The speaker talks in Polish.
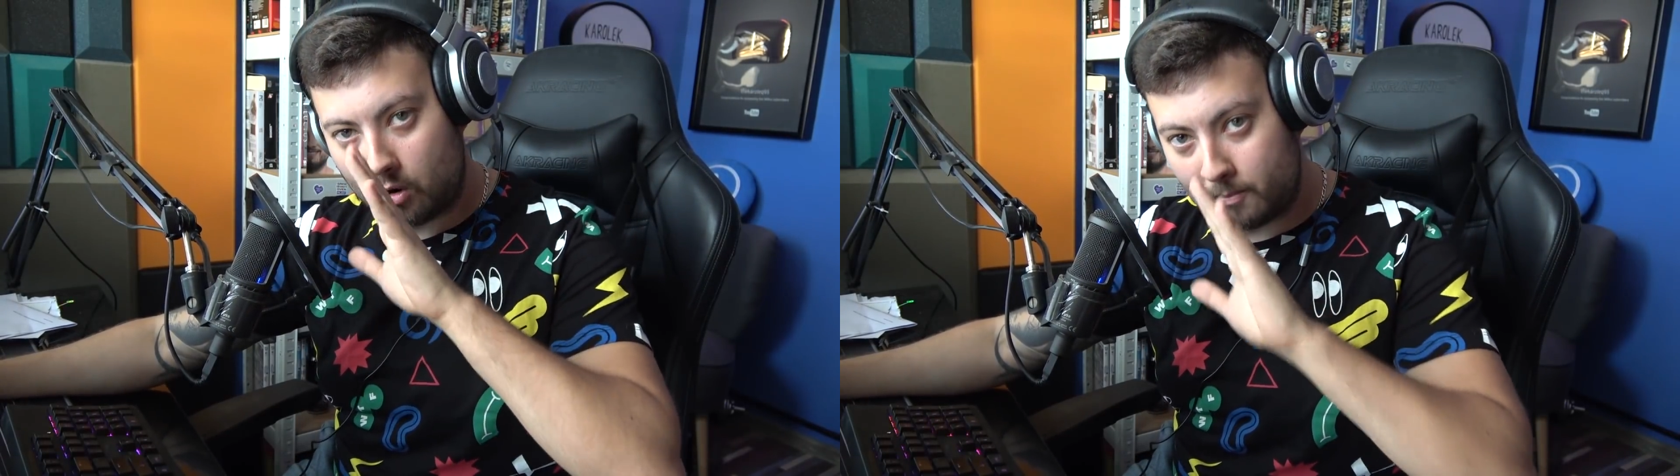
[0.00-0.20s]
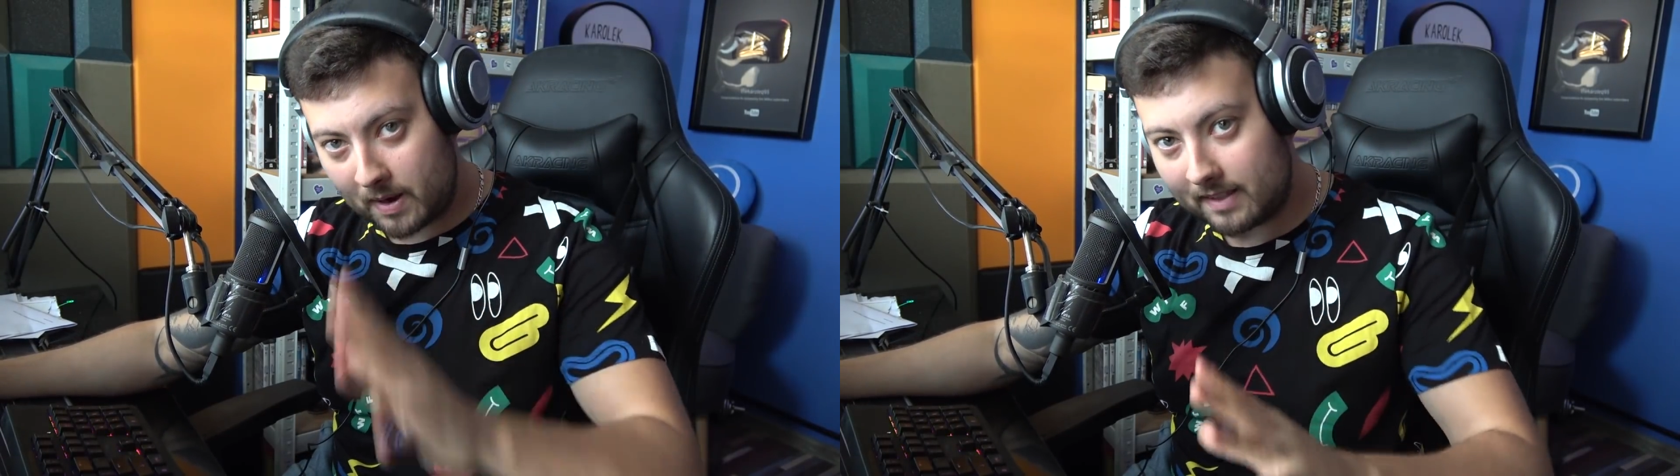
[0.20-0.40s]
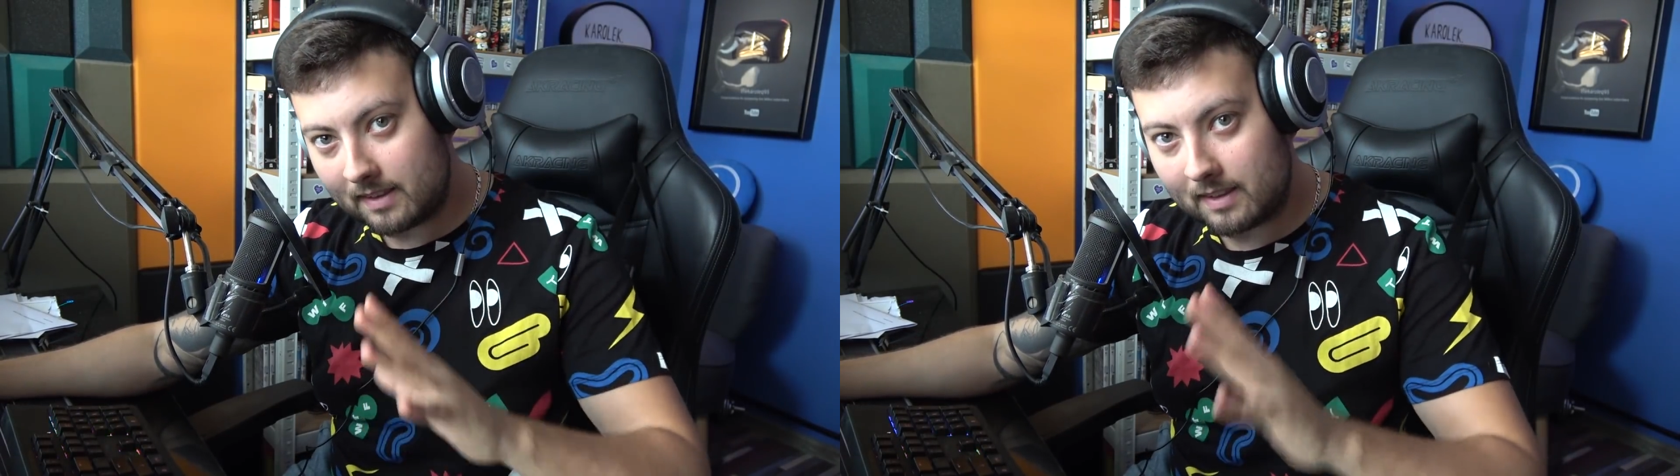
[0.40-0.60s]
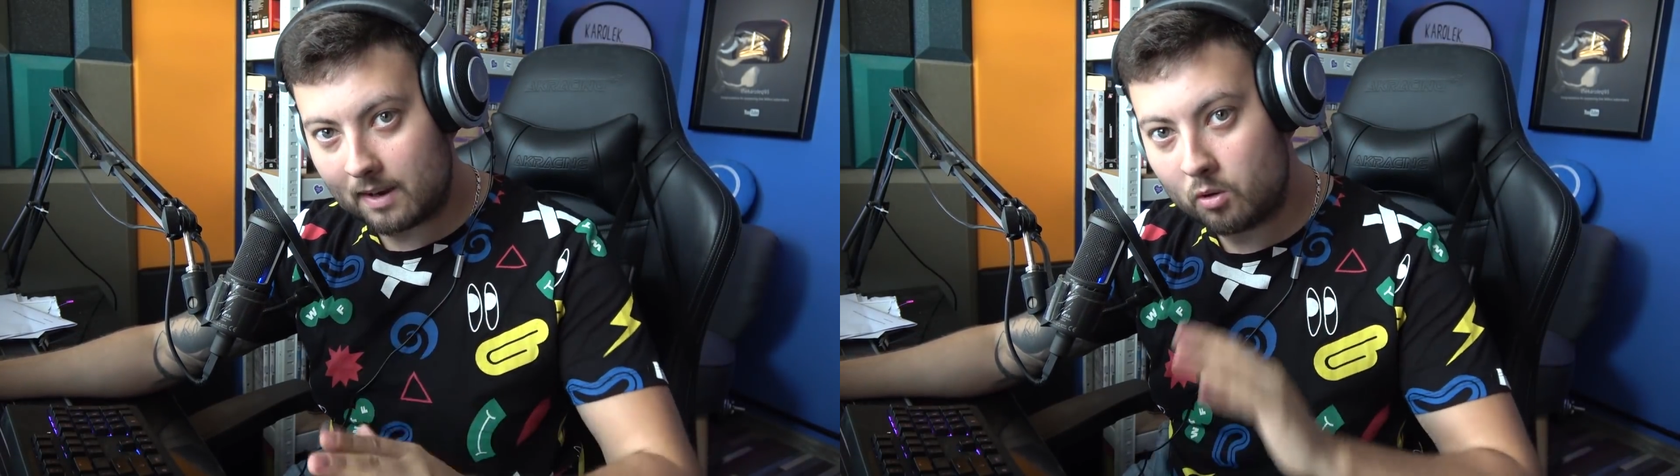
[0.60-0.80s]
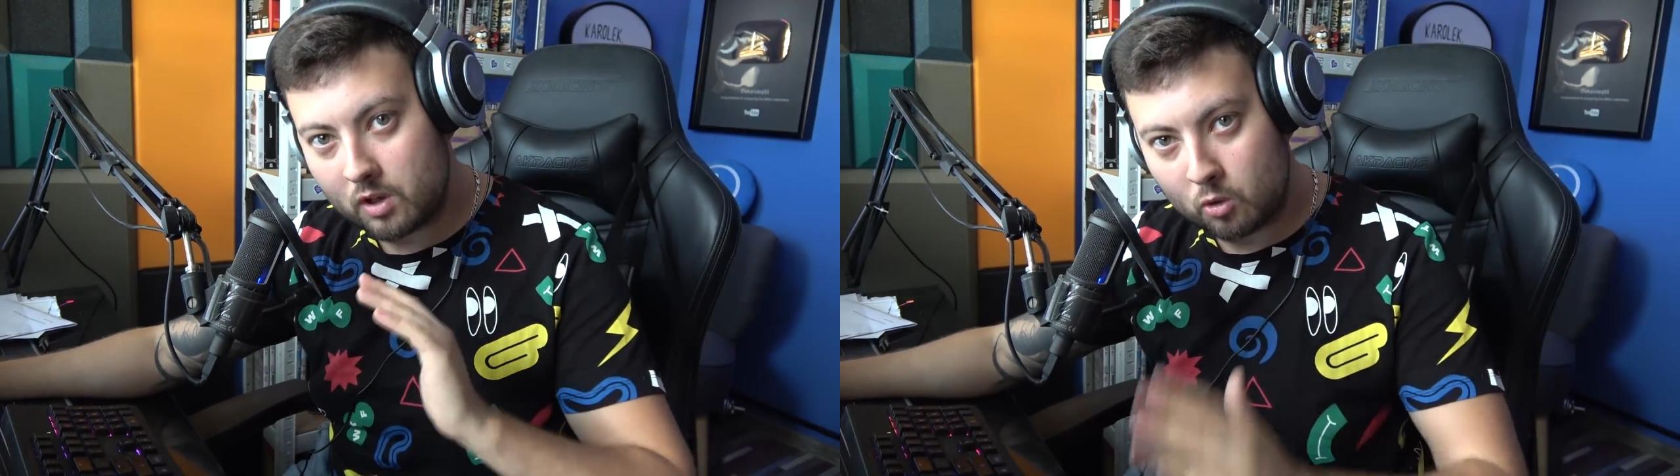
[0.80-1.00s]
kompletnie
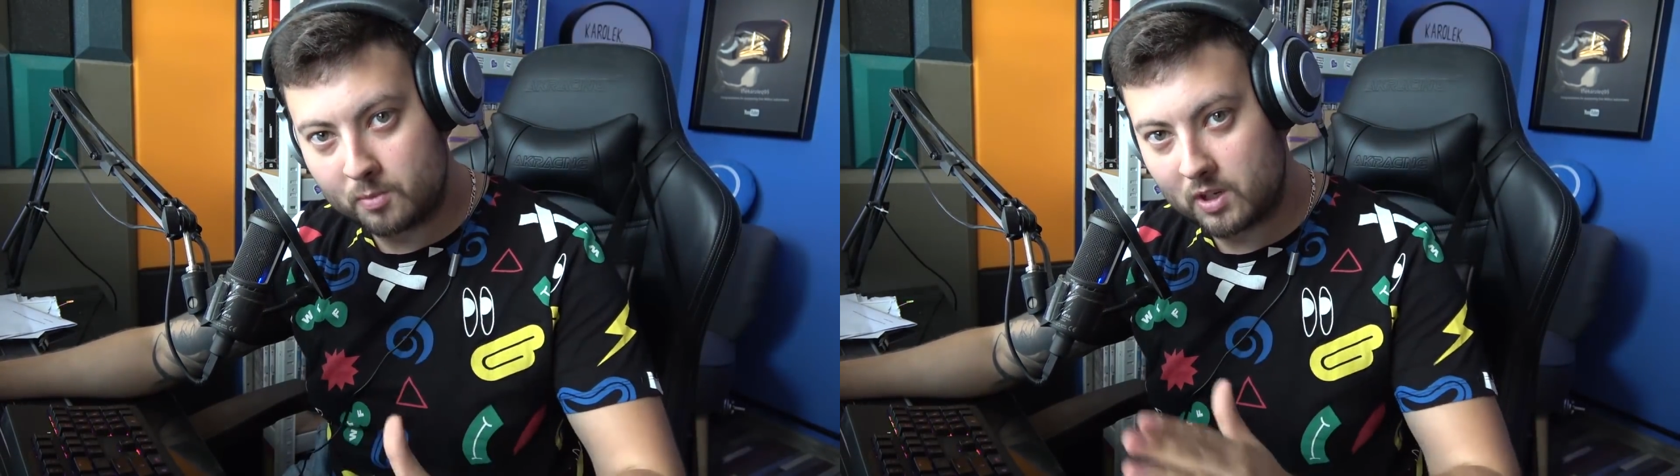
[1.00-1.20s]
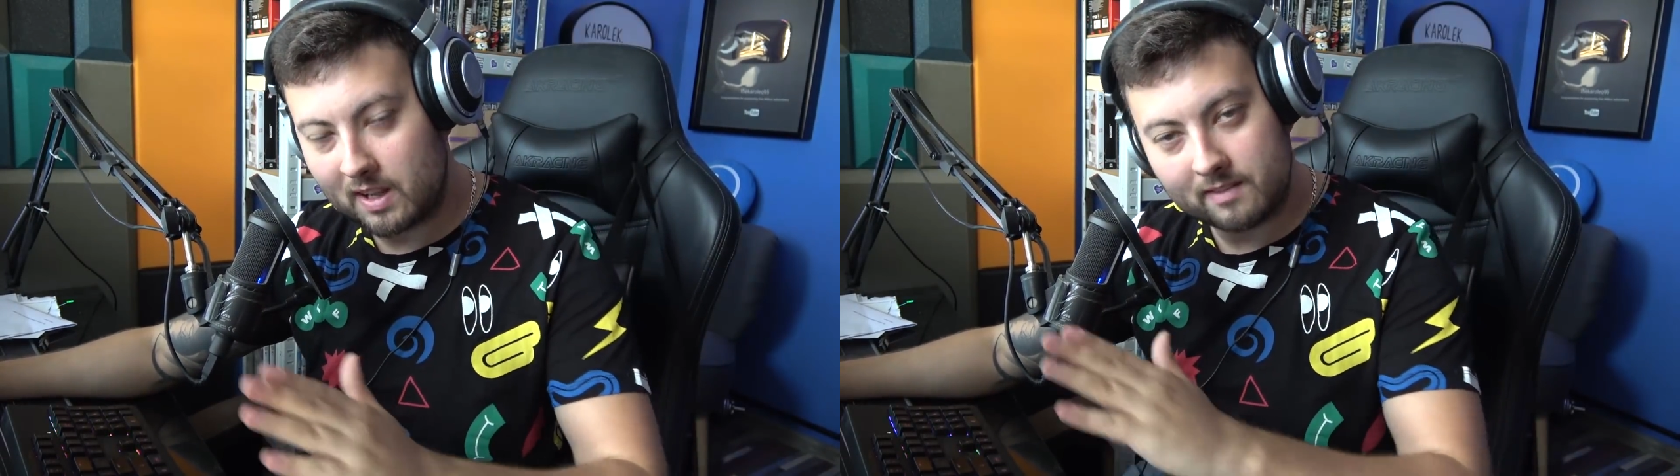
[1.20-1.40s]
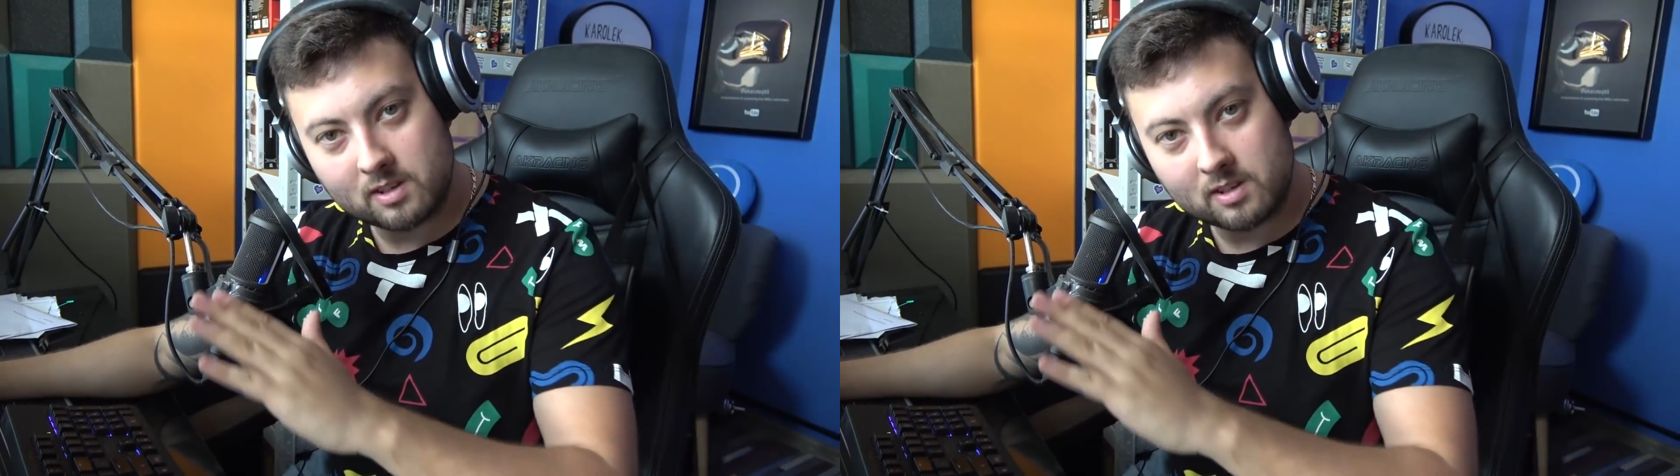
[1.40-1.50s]
tego nie róbcie.